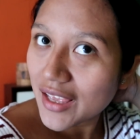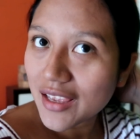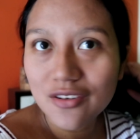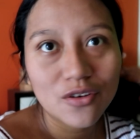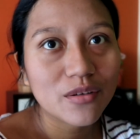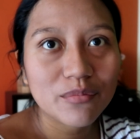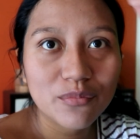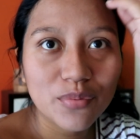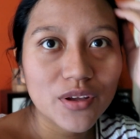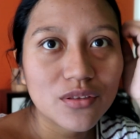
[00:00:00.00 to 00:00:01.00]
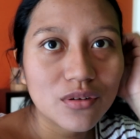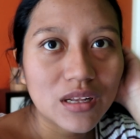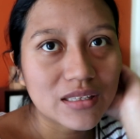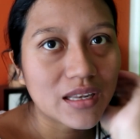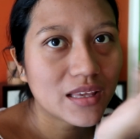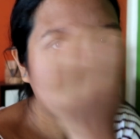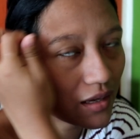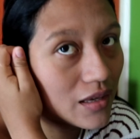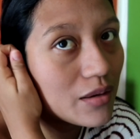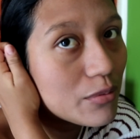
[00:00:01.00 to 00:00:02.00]
Ignoren un poquito las greñas
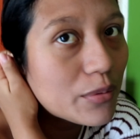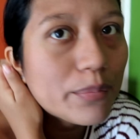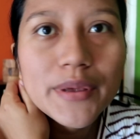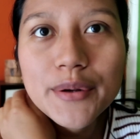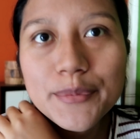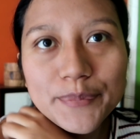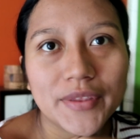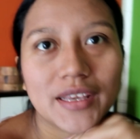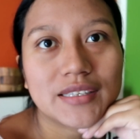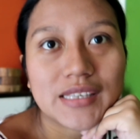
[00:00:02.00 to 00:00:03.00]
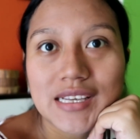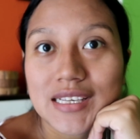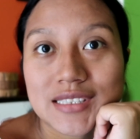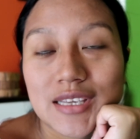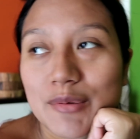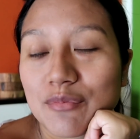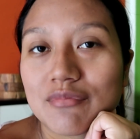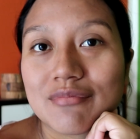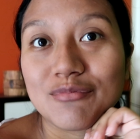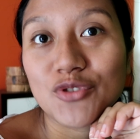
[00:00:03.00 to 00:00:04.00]
que llevo, pero es que hace
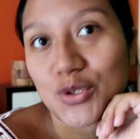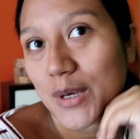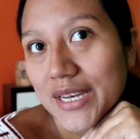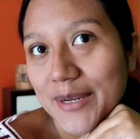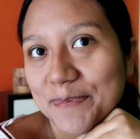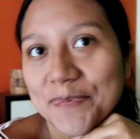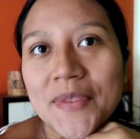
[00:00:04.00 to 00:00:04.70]
mucho aire.